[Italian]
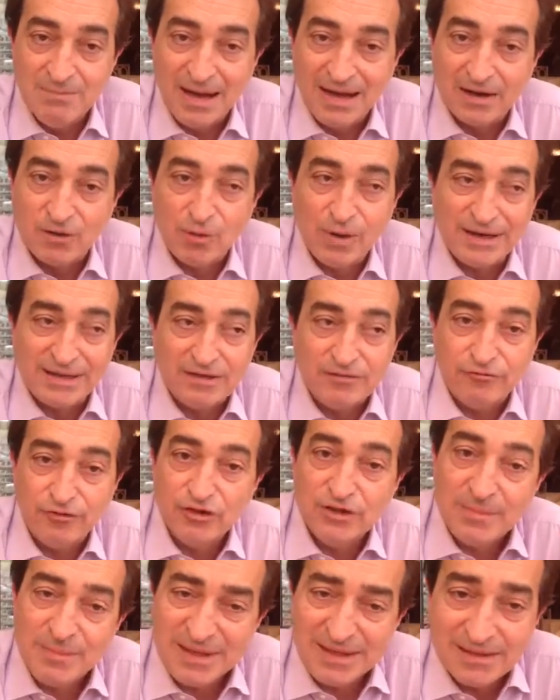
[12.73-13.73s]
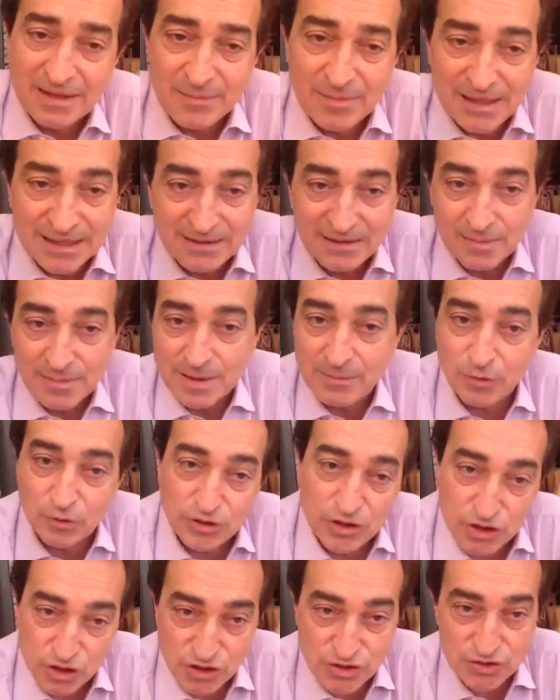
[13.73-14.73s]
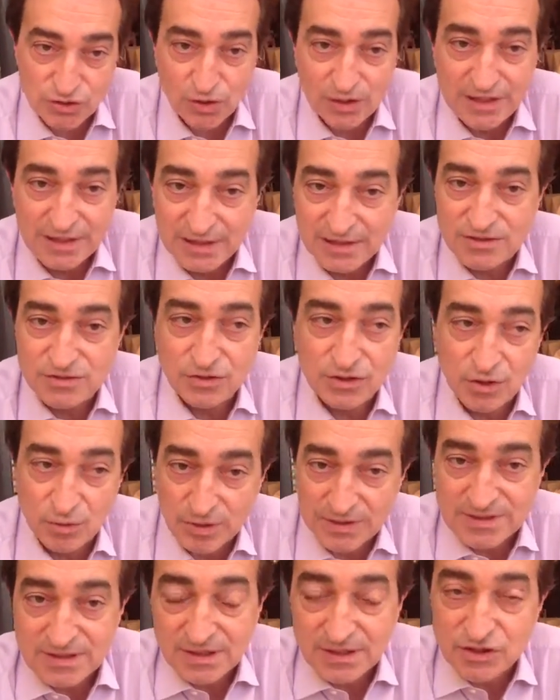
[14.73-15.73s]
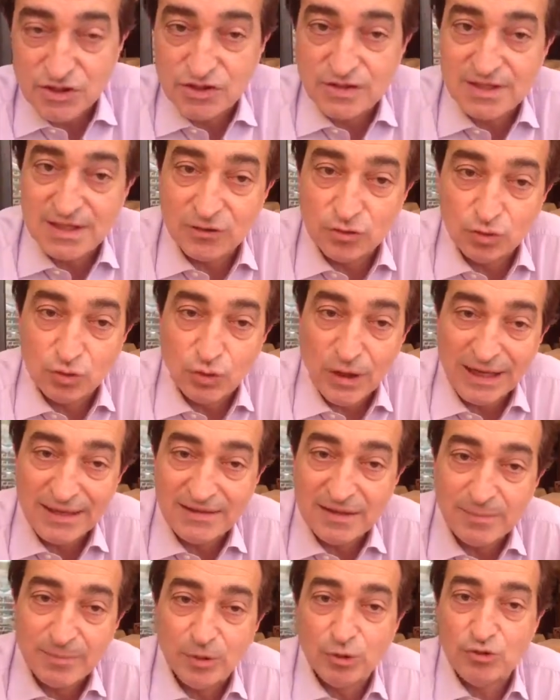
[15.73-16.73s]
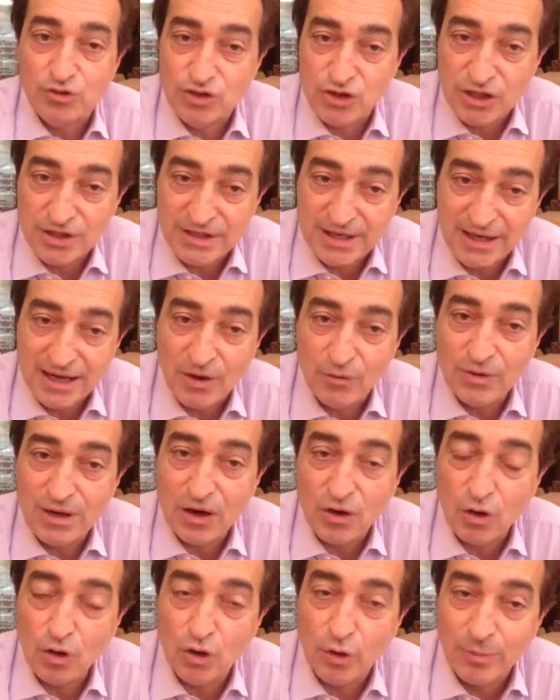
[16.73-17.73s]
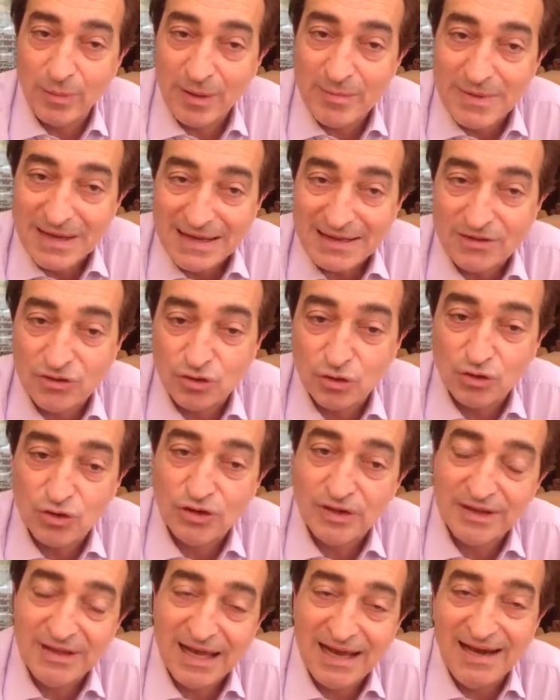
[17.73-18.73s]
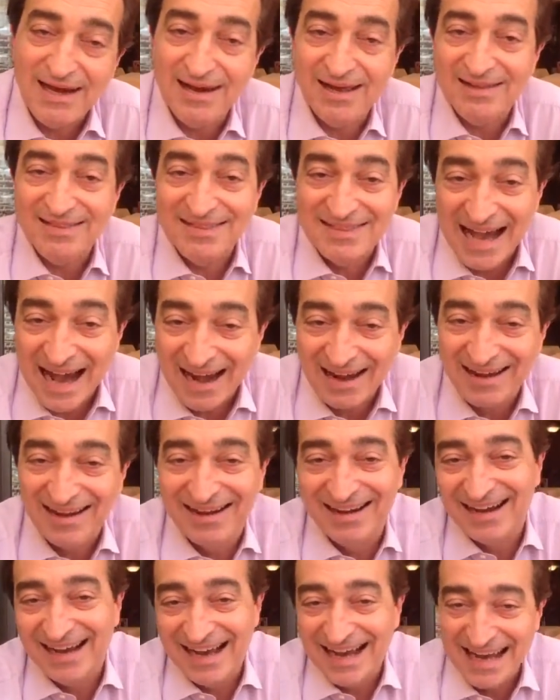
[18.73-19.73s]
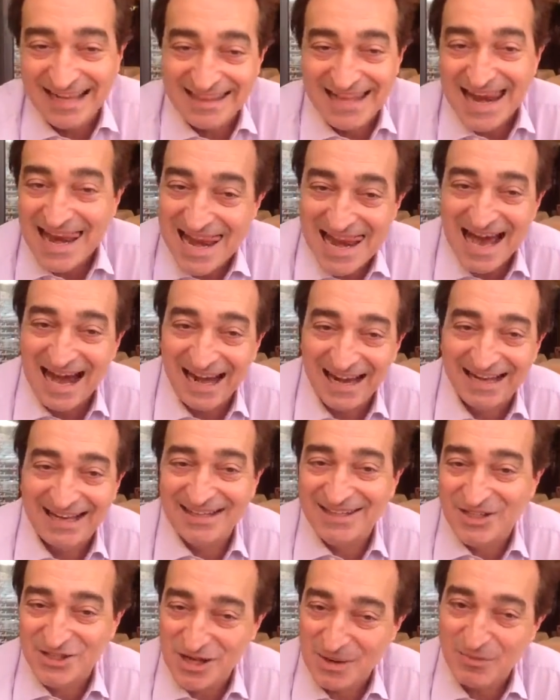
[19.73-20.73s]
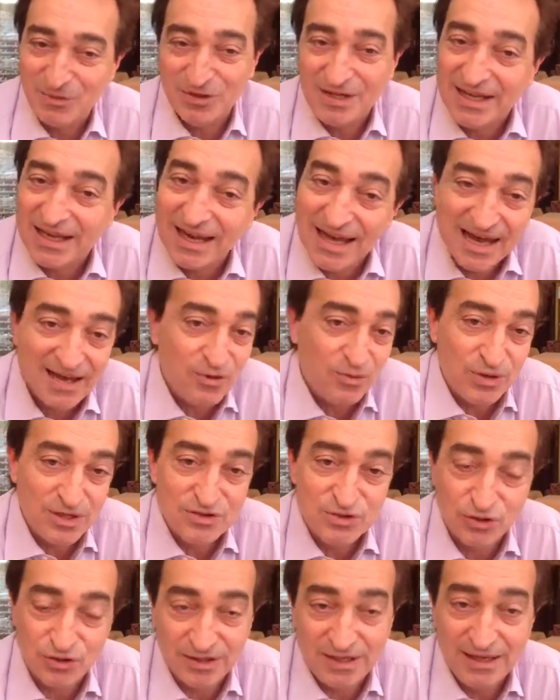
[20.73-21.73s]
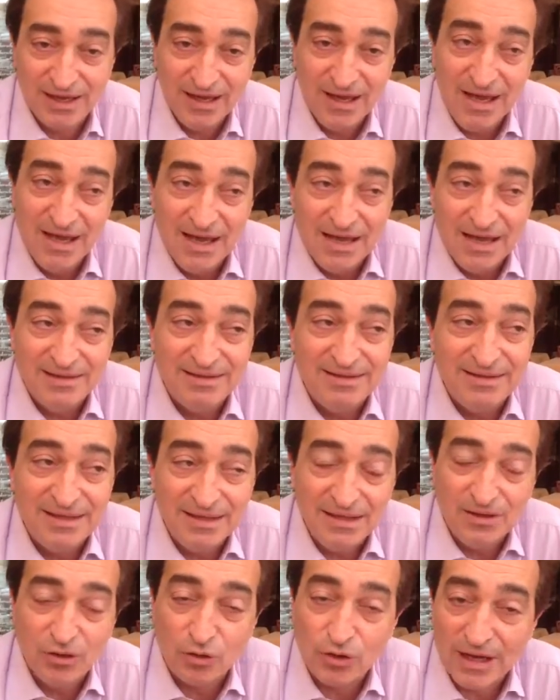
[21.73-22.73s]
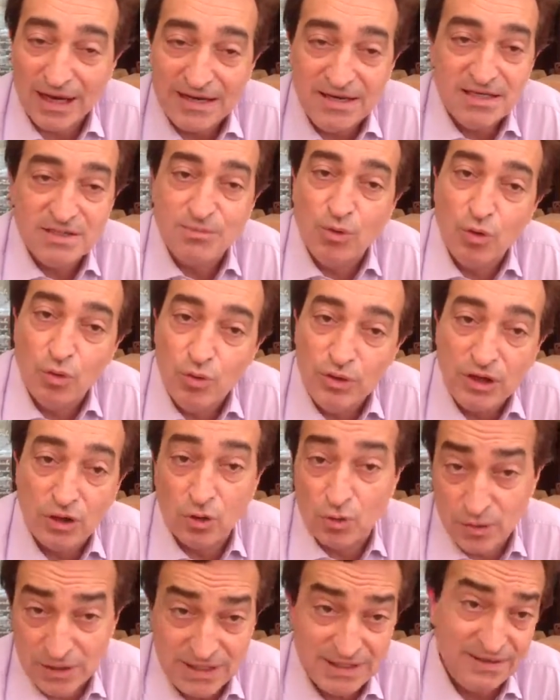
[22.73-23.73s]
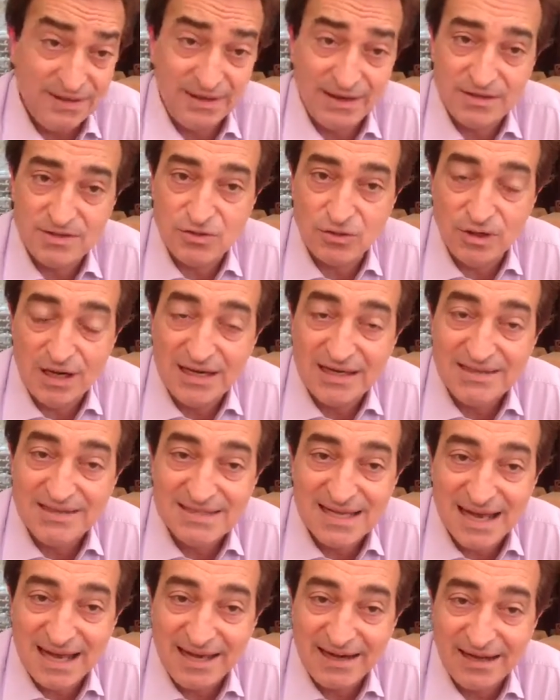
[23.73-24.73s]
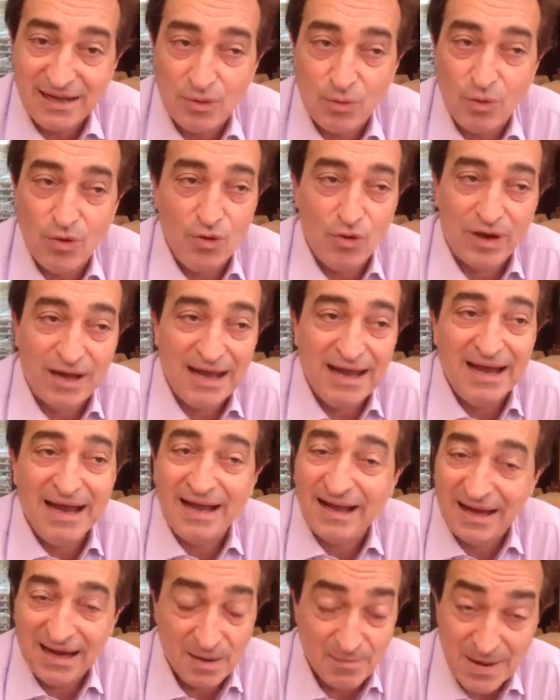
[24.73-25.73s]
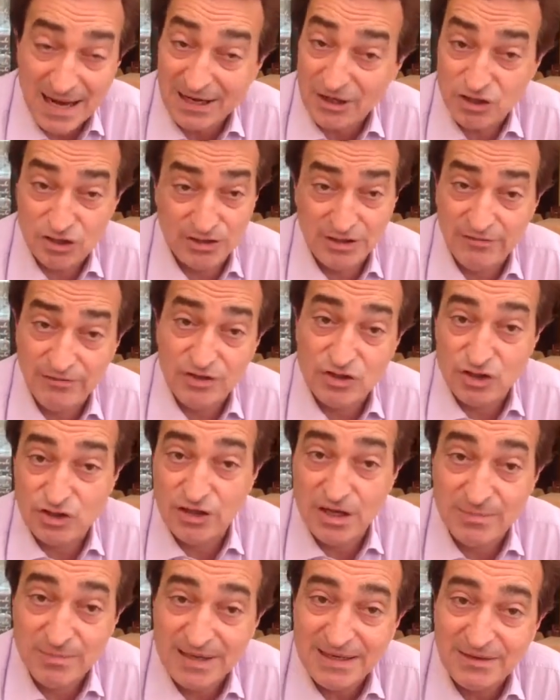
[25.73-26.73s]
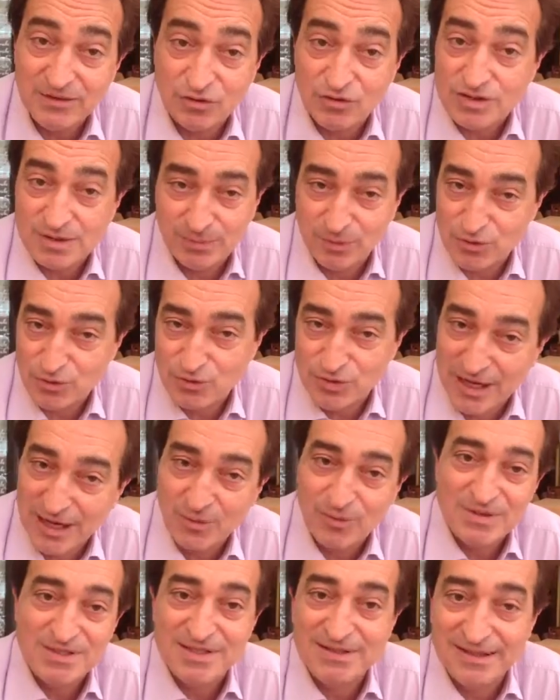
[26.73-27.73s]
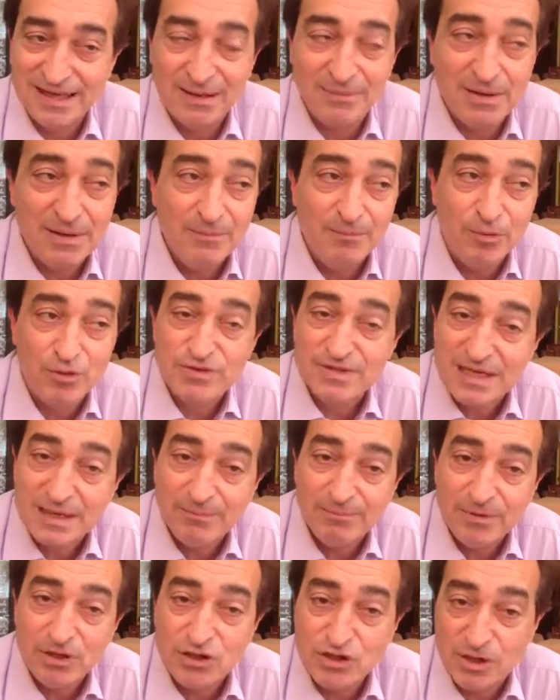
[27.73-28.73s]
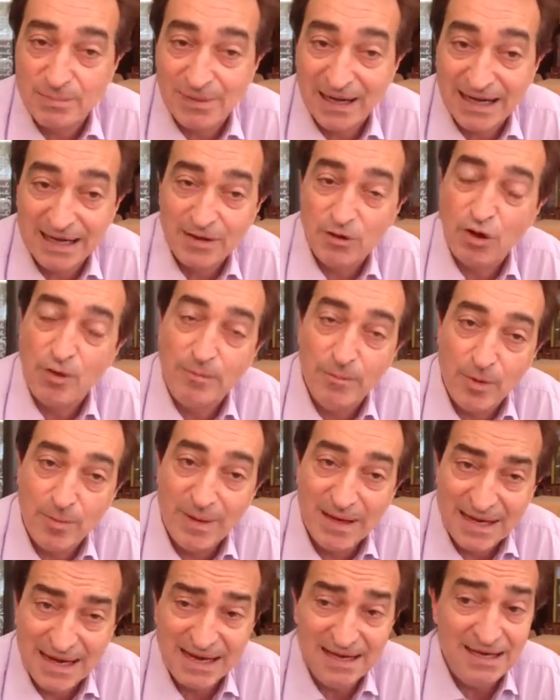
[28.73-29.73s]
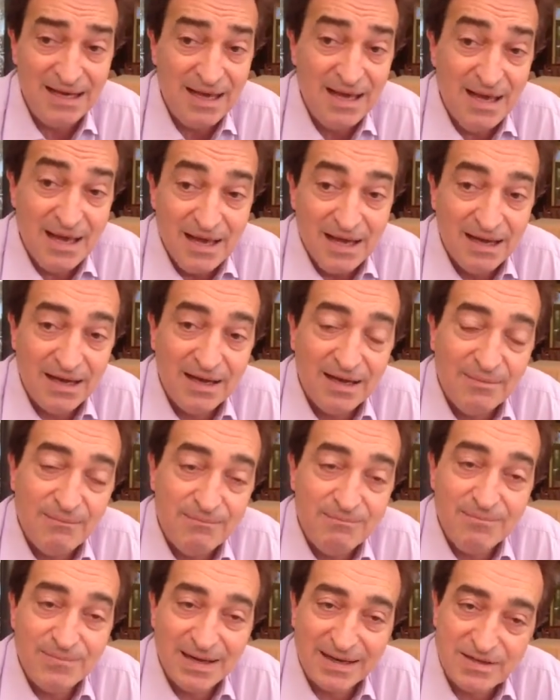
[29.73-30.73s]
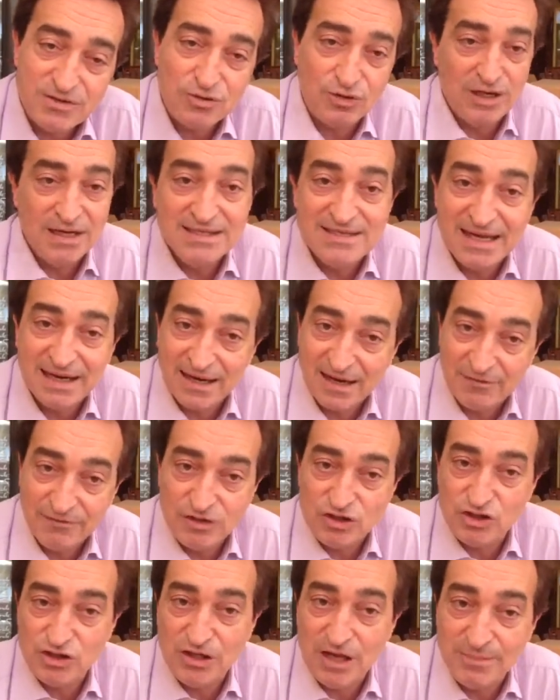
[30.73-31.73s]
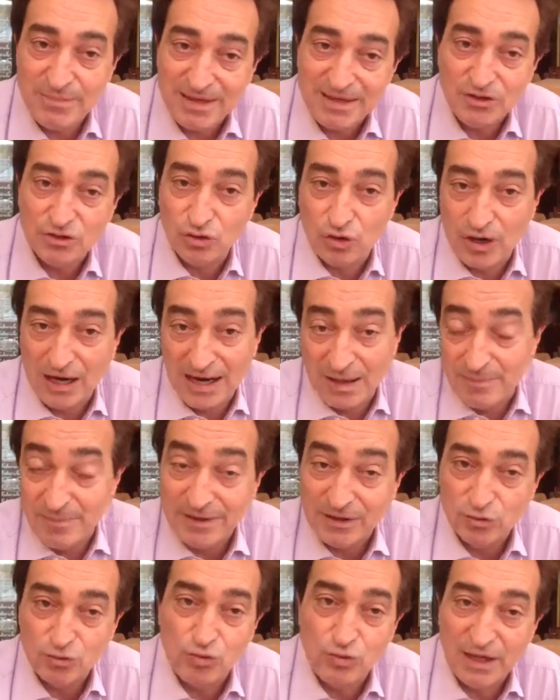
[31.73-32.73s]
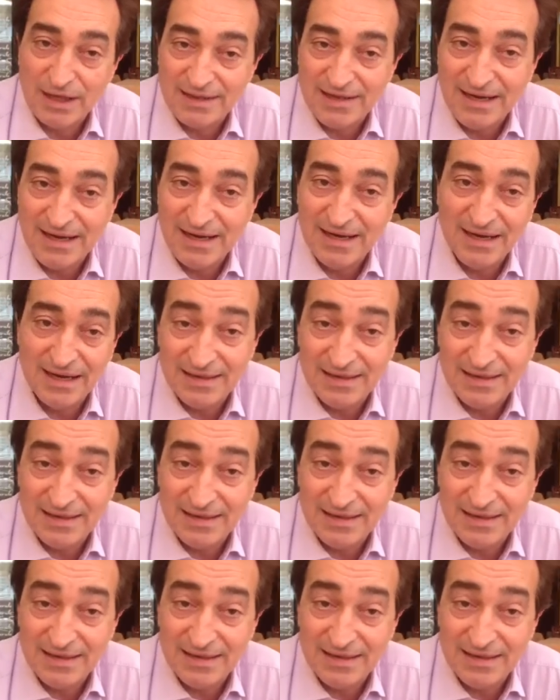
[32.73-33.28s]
Ma guardi, fondamentalmente abbiamo deciso all'inizio di questa legislatura di procedere a un accorpamento del DAC e dell'AC, diciamo di creare una sorta di organismo unico, quindi di razionalizzare quello che è anche la marcia d'avvicinamento, se posso usare questi termini un po' semplici e magari anche un po' banali, eh, razionalizzare l'avvicinamento all'apertura del,